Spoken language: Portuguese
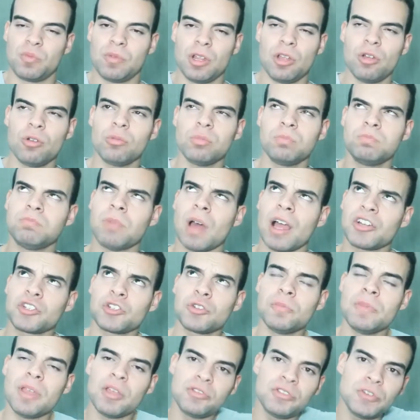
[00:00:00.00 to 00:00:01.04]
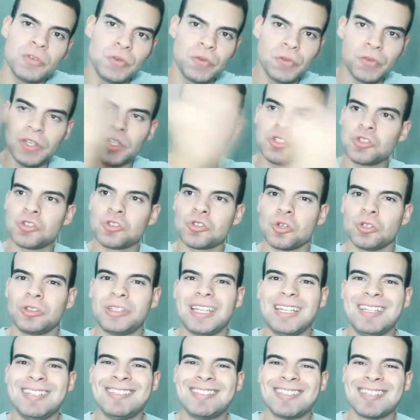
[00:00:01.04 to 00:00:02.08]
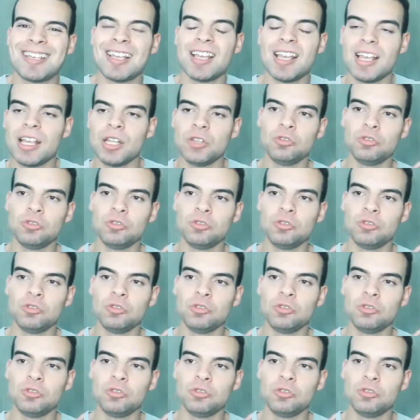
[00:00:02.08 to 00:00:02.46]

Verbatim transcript: eu acho meio difícil os roteiristas